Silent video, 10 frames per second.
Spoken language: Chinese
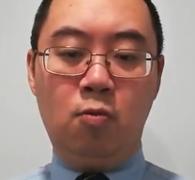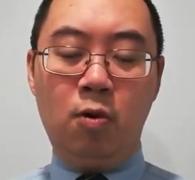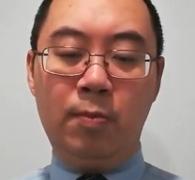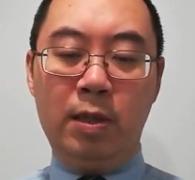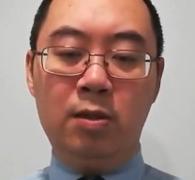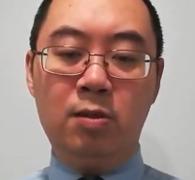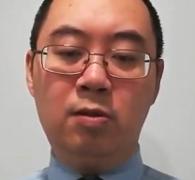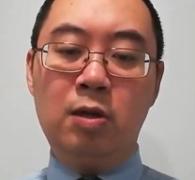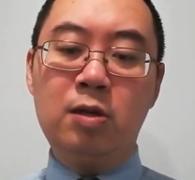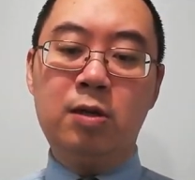我们
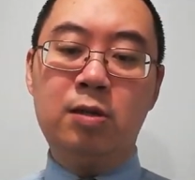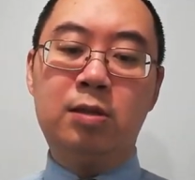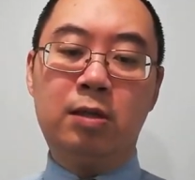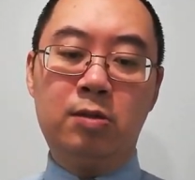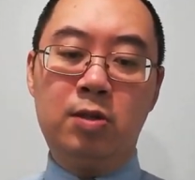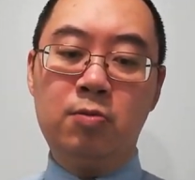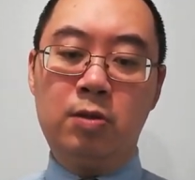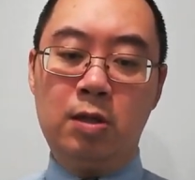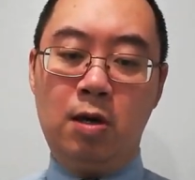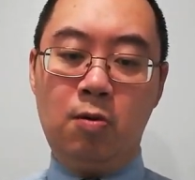得了拯救
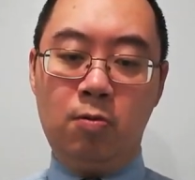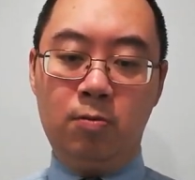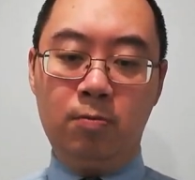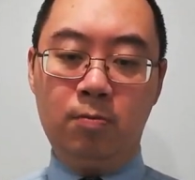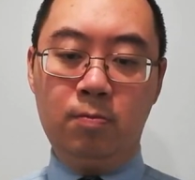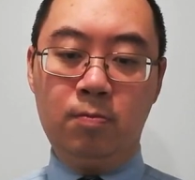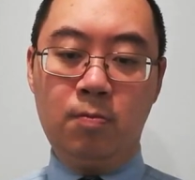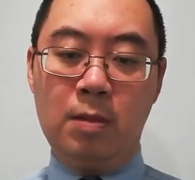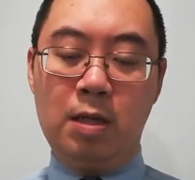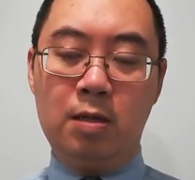以后，
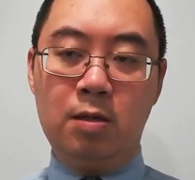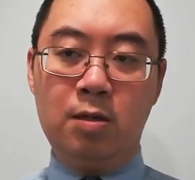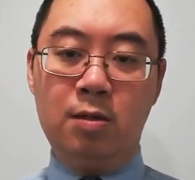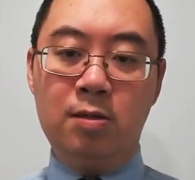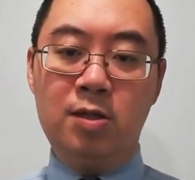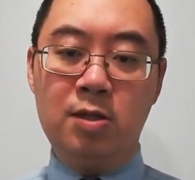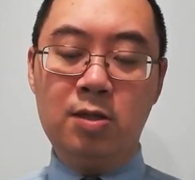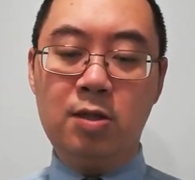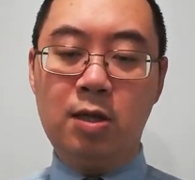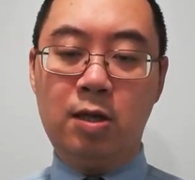
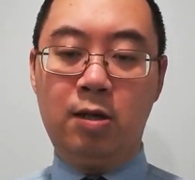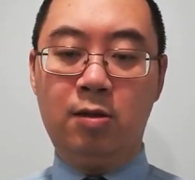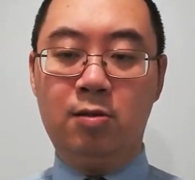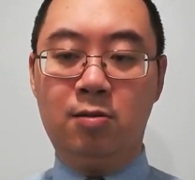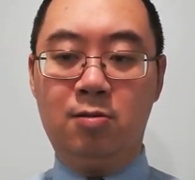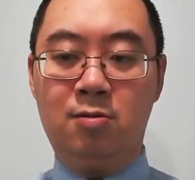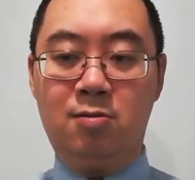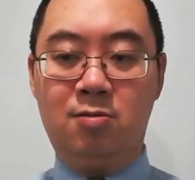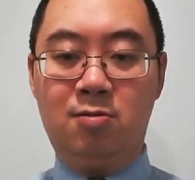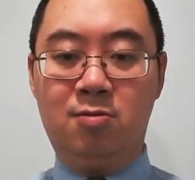世界
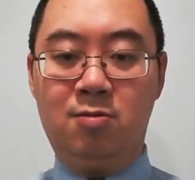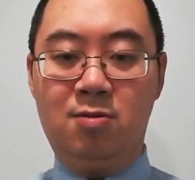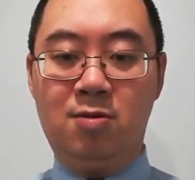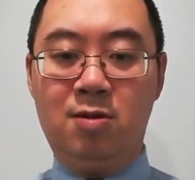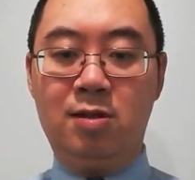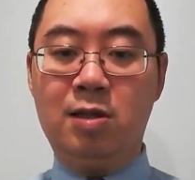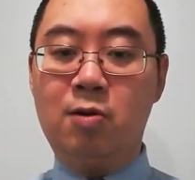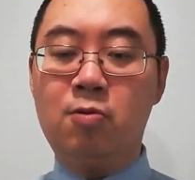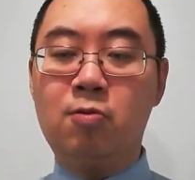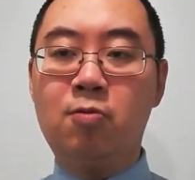
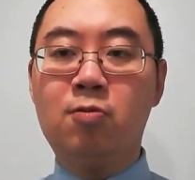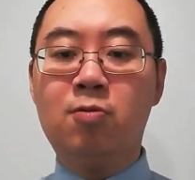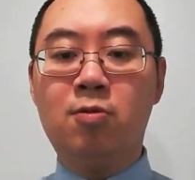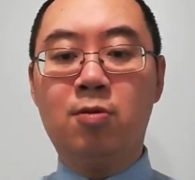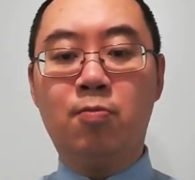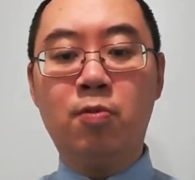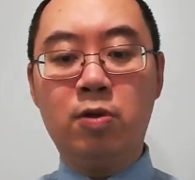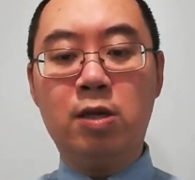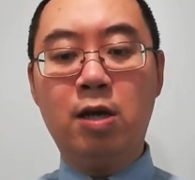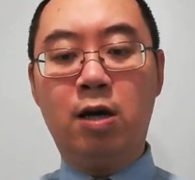就不
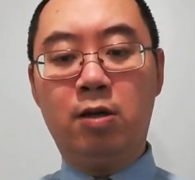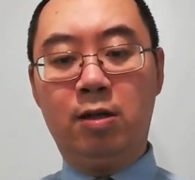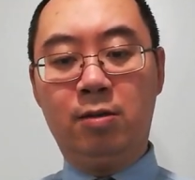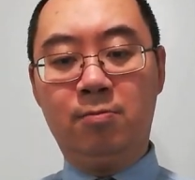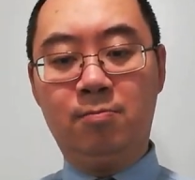一样了。